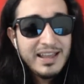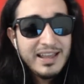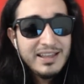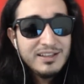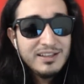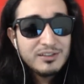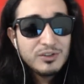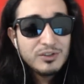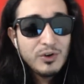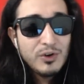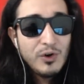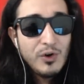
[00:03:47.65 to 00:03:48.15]

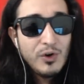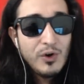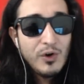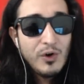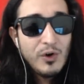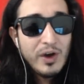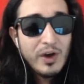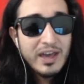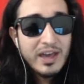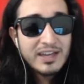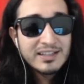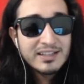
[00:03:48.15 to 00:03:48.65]

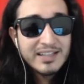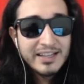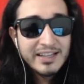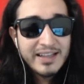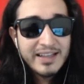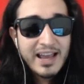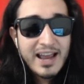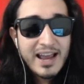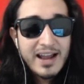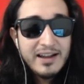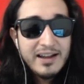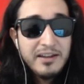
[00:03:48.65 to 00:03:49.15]
hizo Hernana
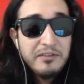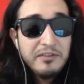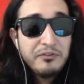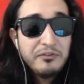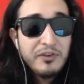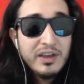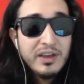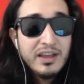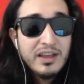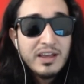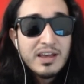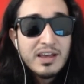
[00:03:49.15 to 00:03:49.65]

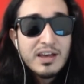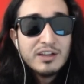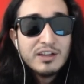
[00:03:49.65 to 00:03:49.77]
Jalife,